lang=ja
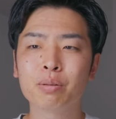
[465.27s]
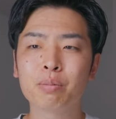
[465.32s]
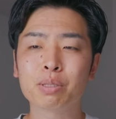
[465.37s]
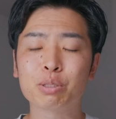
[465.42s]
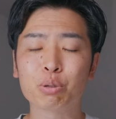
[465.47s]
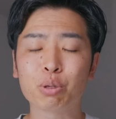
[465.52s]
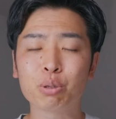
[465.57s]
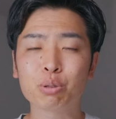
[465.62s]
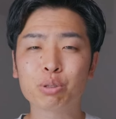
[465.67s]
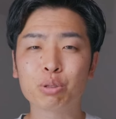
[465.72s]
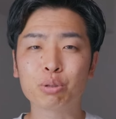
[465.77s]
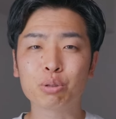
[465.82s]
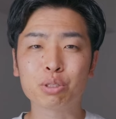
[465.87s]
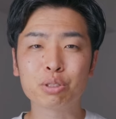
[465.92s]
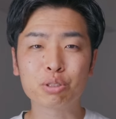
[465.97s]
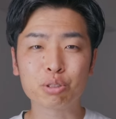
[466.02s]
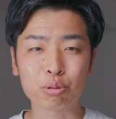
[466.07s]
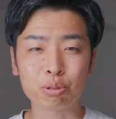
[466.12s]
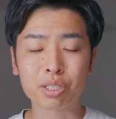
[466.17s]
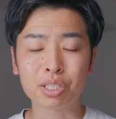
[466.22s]
まあ、それこそ
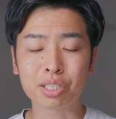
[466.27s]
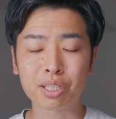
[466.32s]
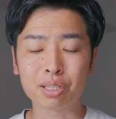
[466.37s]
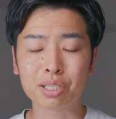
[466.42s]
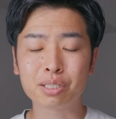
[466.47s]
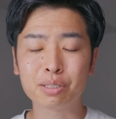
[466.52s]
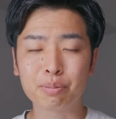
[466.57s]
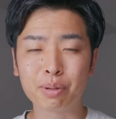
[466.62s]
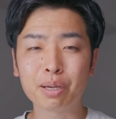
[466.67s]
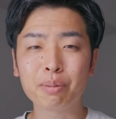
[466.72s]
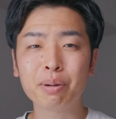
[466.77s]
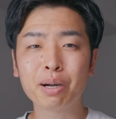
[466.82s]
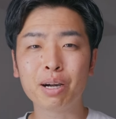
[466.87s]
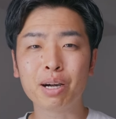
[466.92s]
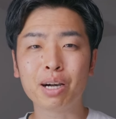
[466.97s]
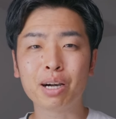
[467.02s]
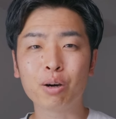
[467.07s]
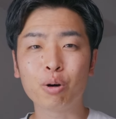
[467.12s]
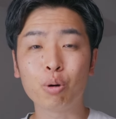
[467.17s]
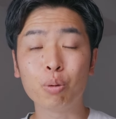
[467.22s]
ノイズ処理してしまえ
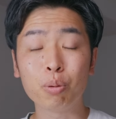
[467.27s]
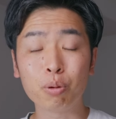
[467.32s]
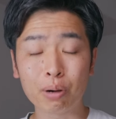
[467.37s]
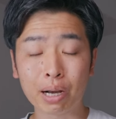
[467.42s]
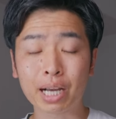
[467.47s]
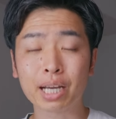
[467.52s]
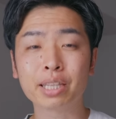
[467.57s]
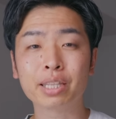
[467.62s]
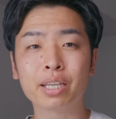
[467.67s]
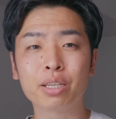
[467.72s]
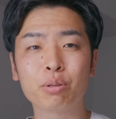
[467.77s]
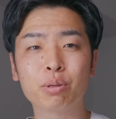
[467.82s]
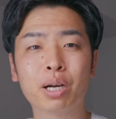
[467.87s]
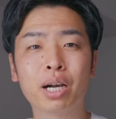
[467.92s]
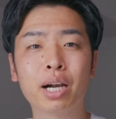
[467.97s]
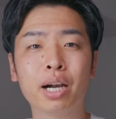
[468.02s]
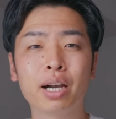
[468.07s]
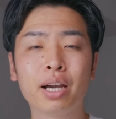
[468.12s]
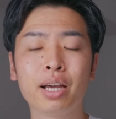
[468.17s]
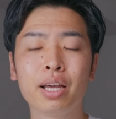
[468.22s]
ばほぼわかんないと
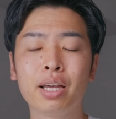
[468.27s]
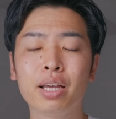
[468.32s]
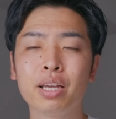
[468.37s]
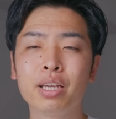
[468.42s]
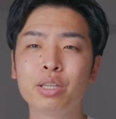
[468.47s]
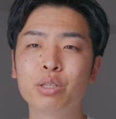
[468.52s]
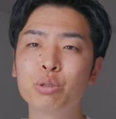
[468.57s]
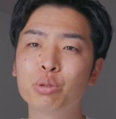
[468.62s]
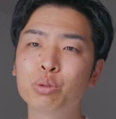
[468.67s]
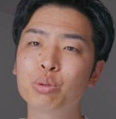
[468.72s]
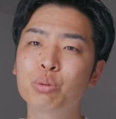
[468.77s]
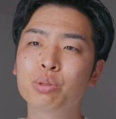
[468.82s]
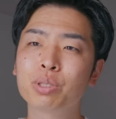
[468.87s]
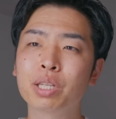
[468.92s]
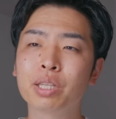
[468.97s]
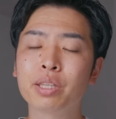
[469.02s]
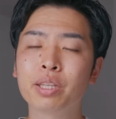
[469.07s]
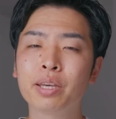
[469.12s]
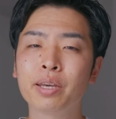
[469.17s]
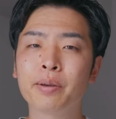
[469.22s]
かいうとこ
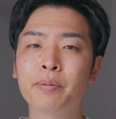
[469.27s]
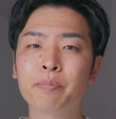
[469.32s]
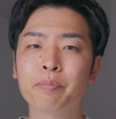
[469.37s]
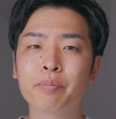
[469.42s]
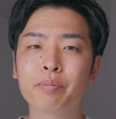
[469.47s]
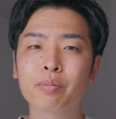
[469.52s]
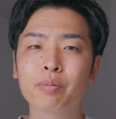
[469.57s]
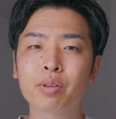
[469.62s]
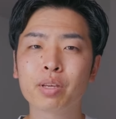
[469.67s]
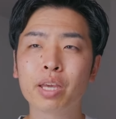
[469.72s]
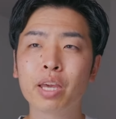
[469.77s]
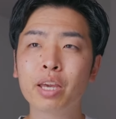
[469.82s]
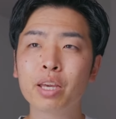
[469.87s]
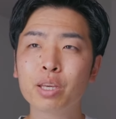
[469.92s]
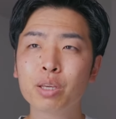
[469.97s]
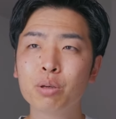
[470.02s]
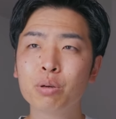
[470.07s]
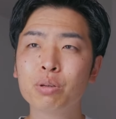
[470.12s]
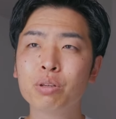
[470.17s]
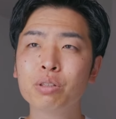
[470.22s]
なんで
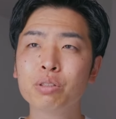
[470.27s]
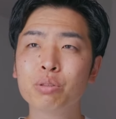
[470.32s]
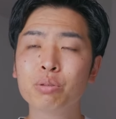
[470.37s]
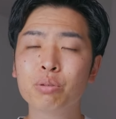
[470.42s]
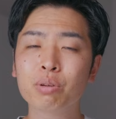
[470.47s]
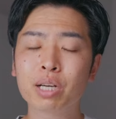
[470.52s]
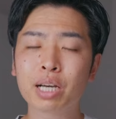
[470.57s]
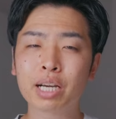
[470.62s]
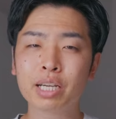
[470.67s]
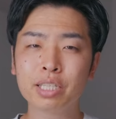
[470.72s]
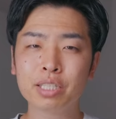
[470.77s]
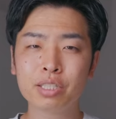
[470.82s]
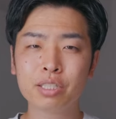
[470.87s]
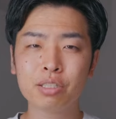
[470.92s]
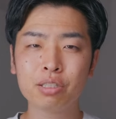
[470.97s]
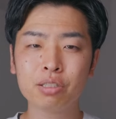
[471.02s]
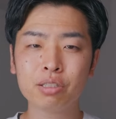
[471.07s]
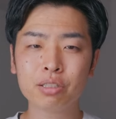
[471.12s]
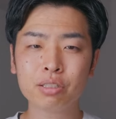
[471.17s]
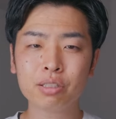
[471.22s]
結局その画
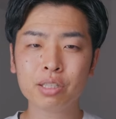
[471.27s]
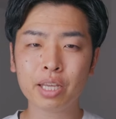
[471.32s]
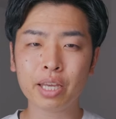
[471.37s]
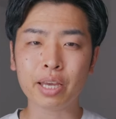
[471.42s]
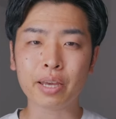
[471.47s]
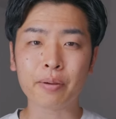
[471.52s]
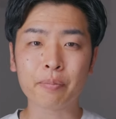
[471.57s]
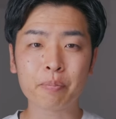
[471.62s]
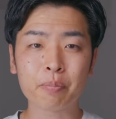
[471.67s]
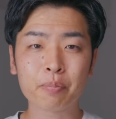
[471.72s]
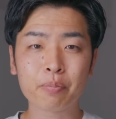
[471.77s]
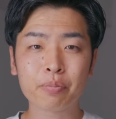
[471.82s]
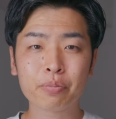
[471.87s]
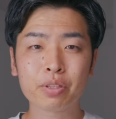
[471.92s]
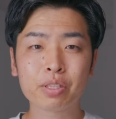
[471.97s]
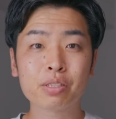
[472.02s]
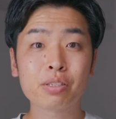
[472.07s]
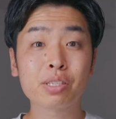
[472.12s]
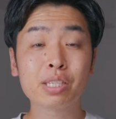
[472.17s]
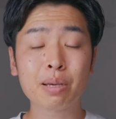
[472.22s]
質で
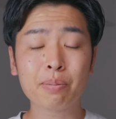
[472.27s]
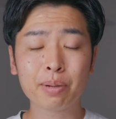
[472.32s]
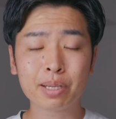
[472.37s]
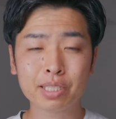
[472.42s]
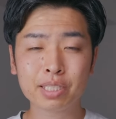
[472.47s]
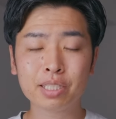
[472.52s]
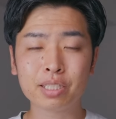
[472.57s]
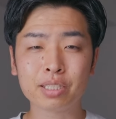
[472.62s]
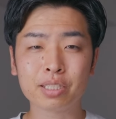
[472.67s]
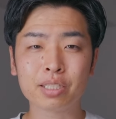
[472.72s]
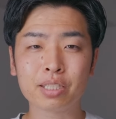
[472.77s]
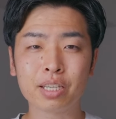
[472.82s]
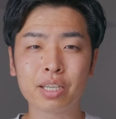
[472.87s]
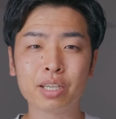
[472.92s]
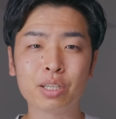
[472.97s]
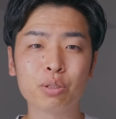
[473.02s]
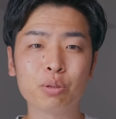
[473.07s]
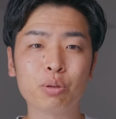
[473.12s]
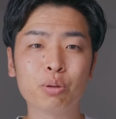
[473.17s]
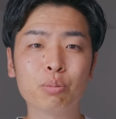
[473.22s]
凄まじい
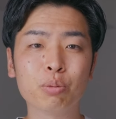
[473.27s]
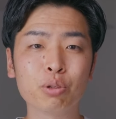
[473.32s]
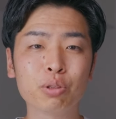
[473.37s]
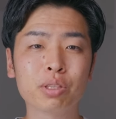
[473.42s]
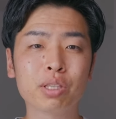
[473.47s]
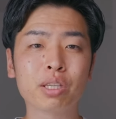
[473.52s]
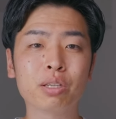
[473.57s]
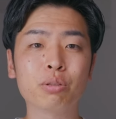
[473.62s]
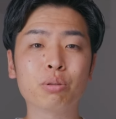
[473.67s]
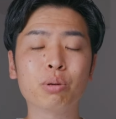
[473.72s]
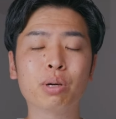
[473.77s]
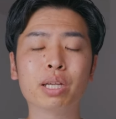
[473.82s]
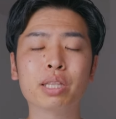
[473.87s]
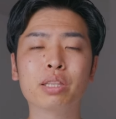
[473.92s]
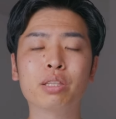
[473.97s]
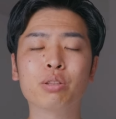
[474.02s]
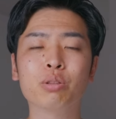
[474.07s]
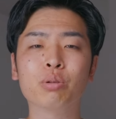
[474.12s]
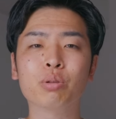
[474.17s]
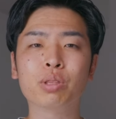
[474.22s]
性能を持ってるとかっ
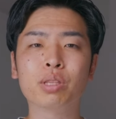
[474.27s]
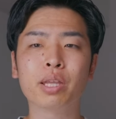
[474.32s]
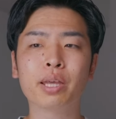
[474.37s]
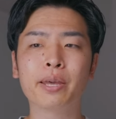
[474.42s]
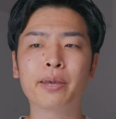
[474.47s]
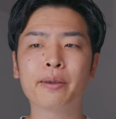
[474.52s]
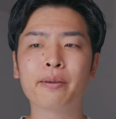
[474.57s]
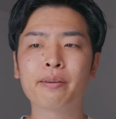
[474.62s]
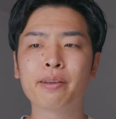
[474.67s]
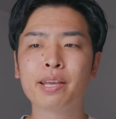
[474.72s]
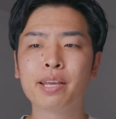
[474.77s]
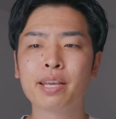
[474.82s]
ていうのって